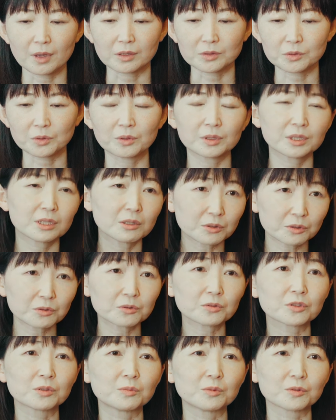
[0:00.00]
そういったお仕
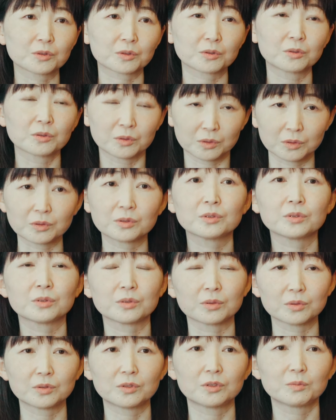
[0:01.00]
事もすごく